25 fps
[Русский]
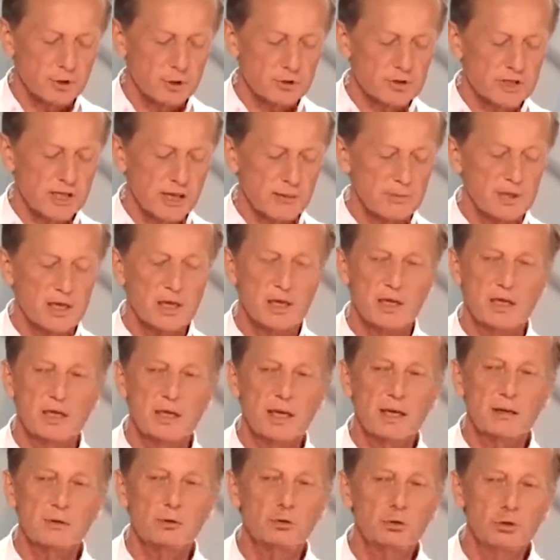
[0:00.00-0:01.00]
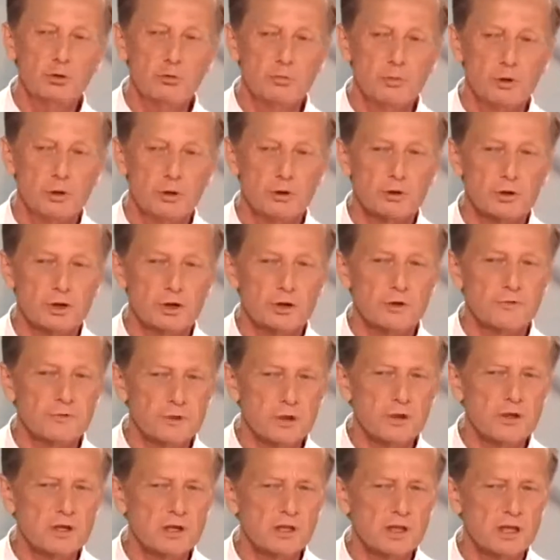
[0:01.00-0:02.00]
Друзья мои, я думаю, что
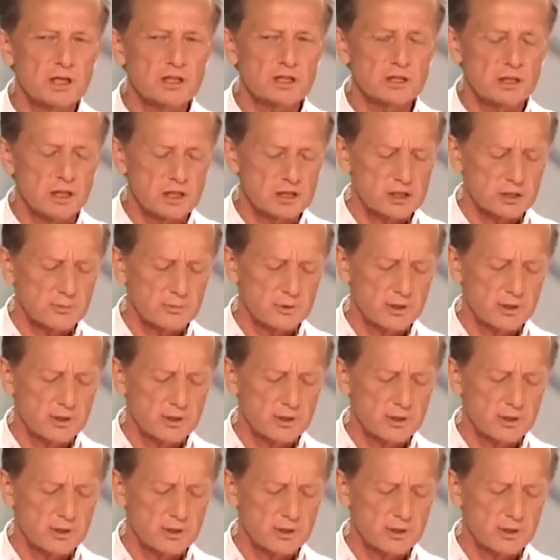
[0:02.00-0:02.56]
все не так страшно,